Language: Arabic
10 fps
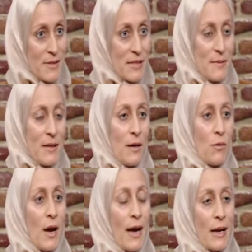بالنسبه لنا
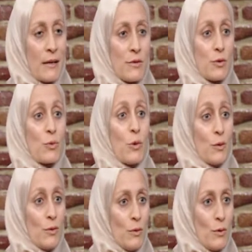واخذ
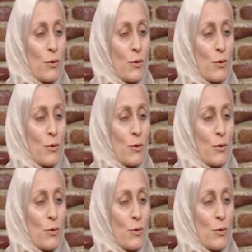ذروته